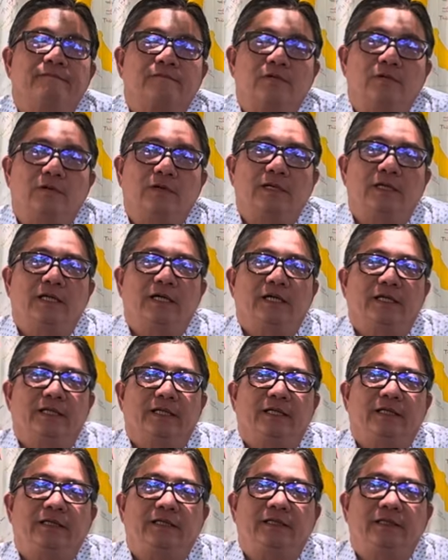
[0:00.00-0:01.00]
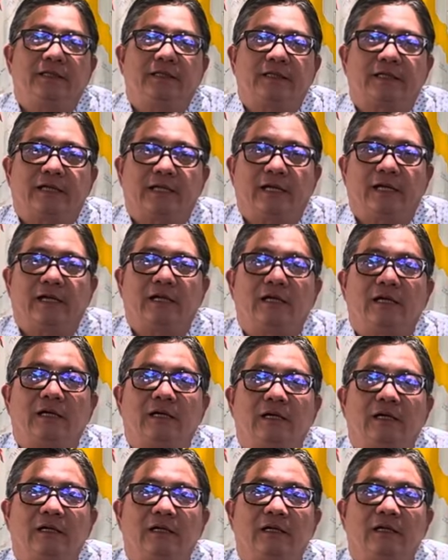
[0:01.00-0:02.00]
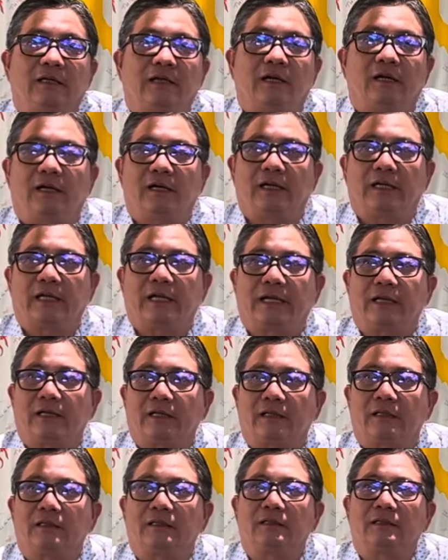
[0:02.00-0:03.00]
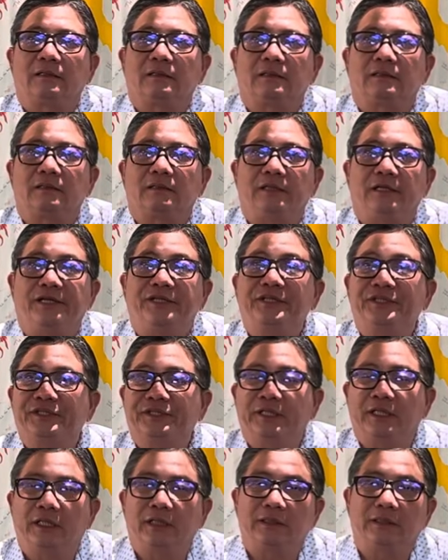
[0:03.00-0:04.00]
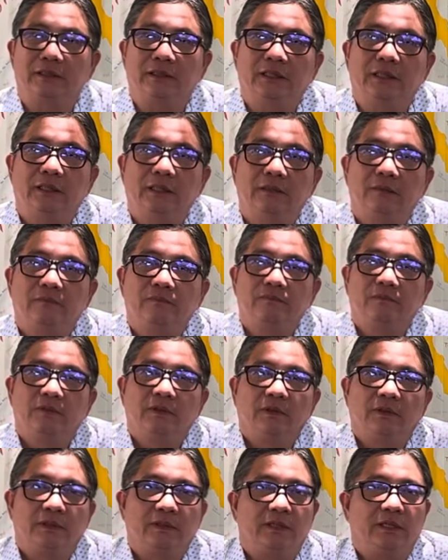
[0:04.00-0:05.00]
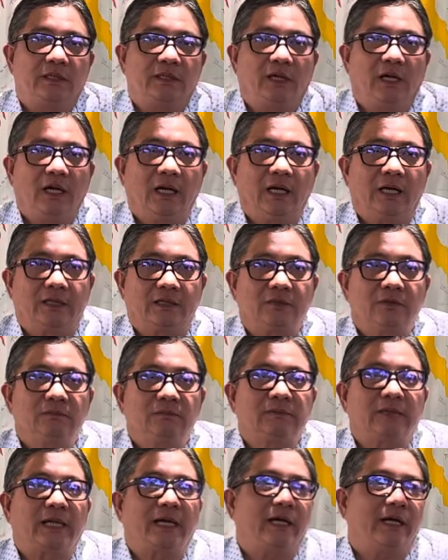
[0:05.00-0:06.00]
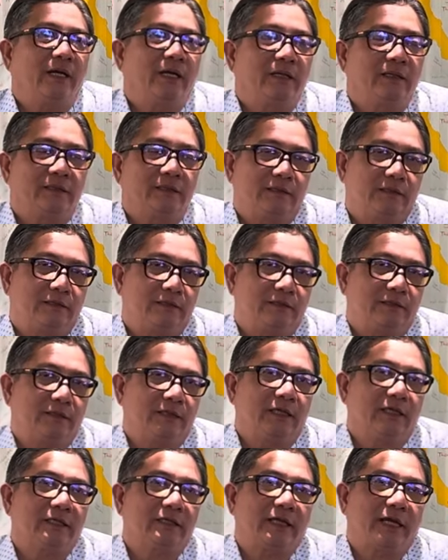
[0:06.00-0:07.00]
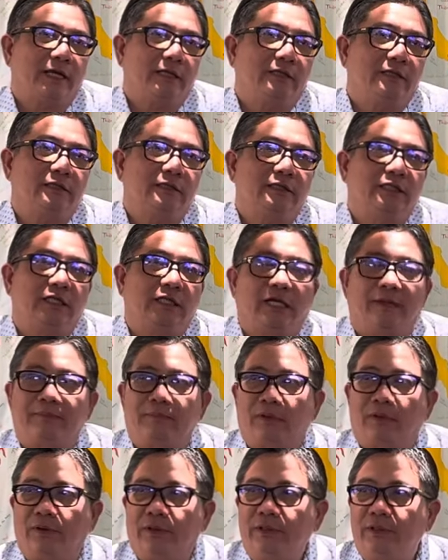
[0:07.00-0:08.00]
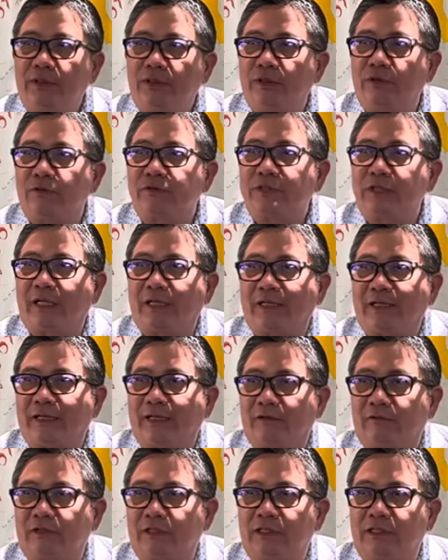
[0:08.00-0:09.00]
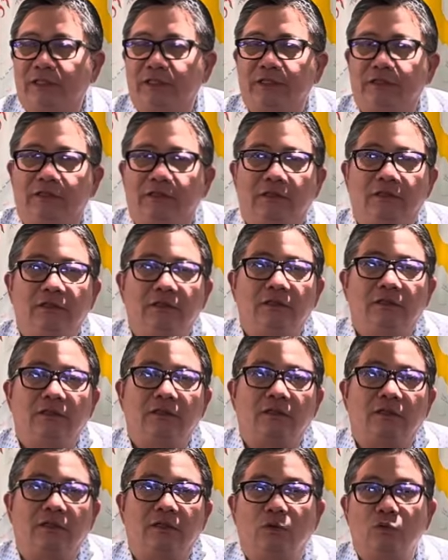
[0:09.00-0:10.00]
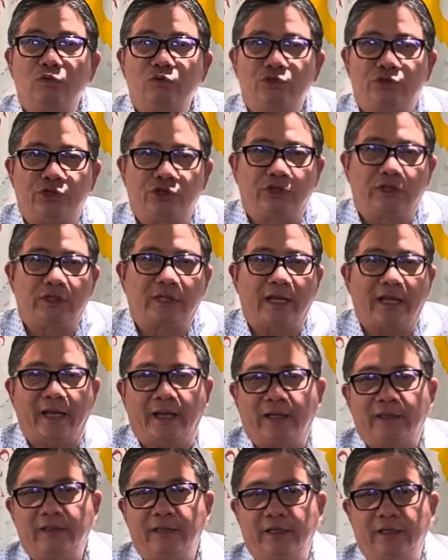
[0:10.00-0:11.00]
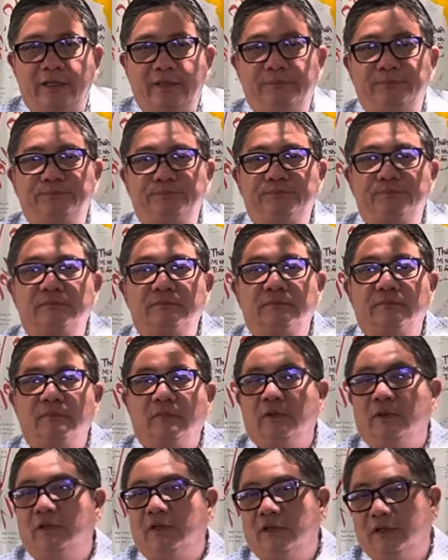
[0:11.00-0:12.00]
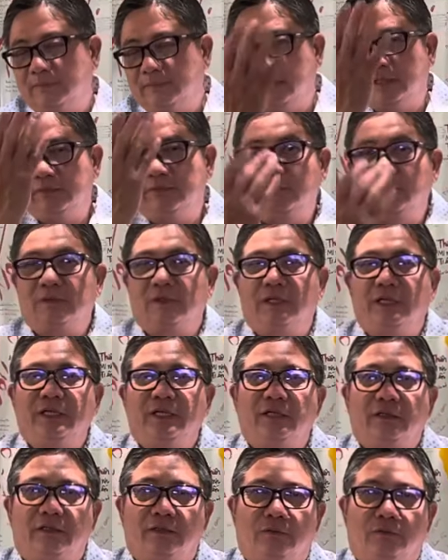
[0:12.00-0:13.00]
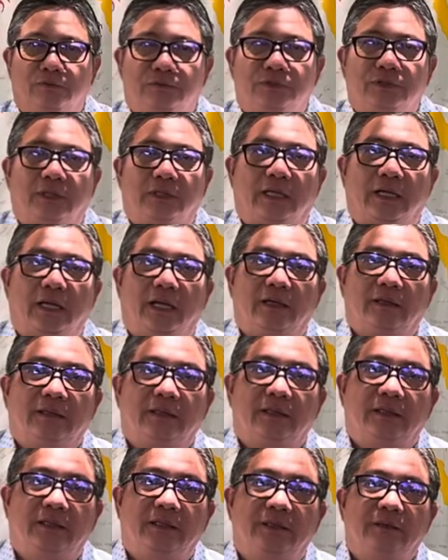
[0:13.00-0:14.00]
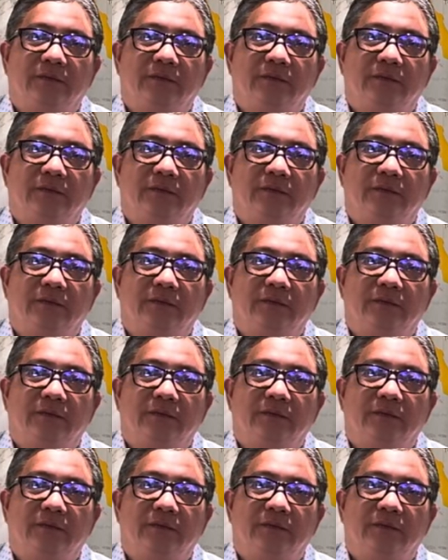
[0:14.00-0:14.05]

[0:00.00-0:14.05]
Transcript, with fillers: của cái thời này thì càng họ càng dễ thương hơn nữa vì đó là chúng ta và tất cả những người làm lỗi đều sanh vào thời ngũ trượt ác thế hôm nay phụ nói về ngũ trượt ác thế